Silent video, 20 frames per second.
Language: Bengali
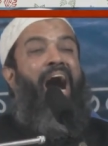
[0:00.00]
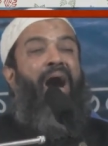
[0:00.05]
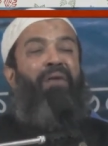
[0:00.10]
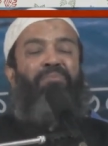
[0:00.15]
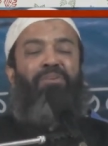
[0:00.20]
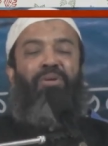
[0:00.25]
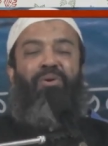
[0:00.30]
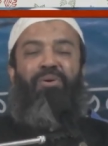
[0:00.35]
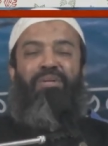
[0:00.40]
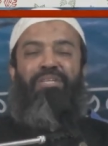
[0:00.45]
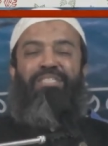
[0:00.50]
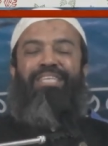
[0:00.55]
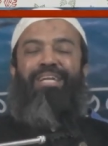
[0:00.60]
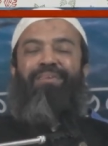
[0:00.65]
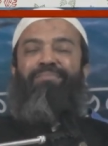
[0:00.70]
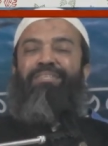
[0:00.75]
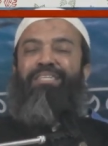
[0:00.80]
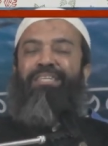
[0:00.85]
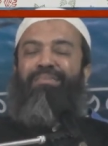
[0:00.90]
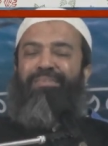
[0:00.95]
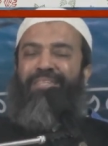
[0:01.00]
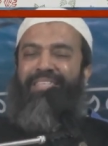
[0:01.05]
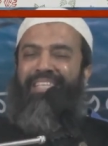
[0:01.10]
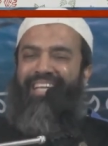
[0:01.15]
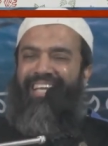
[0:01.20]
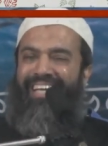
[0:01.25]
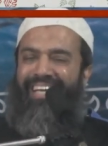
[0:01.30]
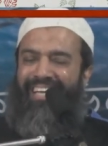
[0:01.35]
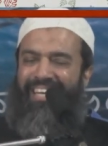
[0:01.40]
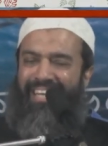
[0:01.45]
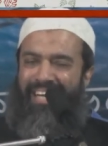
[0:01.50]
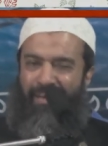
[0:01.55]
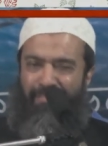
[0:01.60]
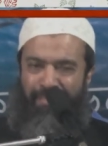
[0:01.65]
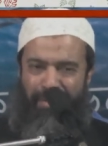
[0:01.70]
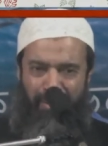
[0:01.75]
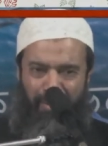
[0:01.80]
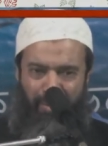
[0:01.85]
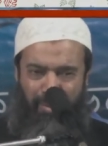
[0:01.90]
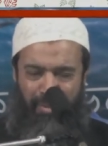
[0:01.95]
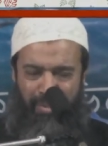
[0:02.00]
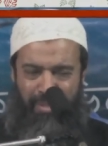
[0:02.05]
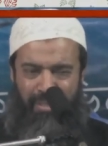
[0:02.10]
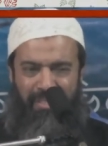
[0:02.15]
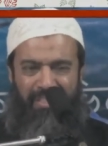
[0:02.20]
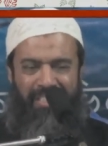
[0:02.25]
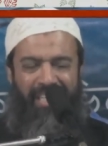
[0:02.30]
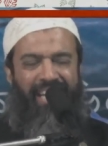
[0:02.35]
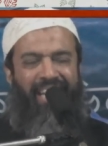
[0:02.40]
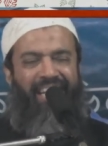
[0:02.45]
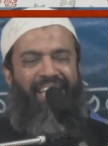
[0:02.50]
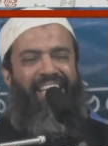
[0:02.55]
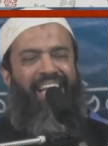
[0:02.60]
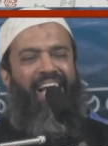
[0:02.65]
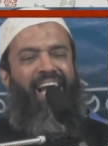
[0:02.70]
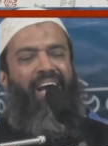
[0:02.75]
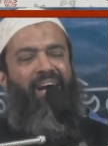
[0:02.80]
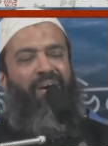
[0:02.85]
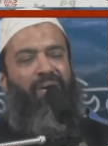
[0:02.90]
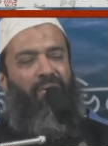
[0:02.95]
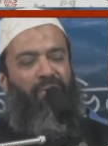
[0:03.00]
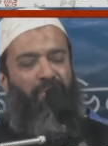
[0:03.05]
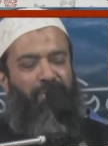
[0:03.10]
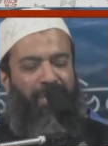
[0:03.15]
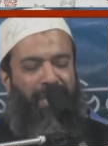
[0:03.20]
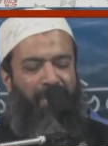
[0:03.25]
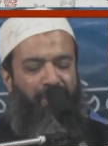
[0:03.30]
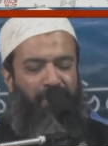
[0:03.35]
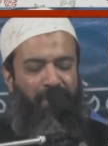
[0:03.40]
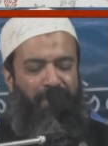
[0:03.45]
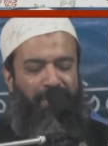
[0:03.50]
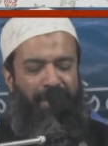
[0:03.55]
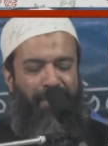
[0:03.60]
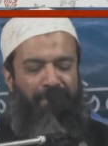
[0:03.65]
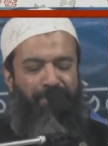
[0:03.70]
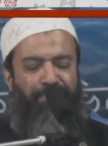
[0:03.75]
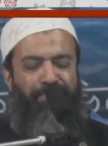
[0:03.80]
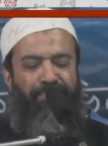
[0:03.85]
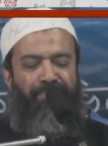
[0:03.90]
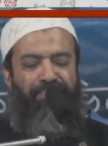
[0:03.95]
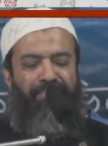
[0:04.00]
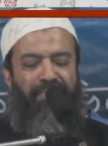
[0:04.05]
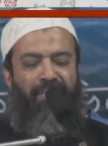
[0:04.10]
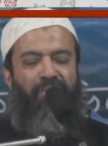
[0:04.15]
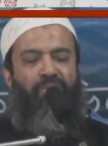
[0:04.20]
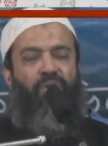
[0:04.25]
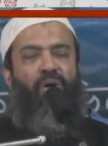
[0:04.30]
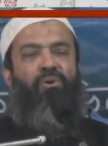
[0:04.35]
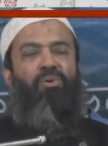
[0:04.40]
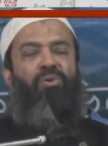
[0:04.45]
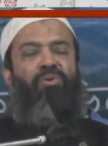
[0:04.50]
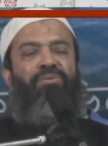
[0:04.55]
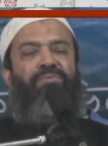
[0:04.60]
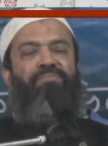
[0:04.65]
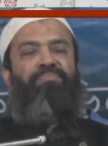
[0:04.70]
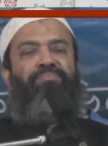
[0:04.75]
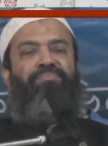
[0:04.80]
আমি যখন ইসলামিক টিভিতে আমরা যখন জেনে নি না অনুষ্ঠান করতাম তখন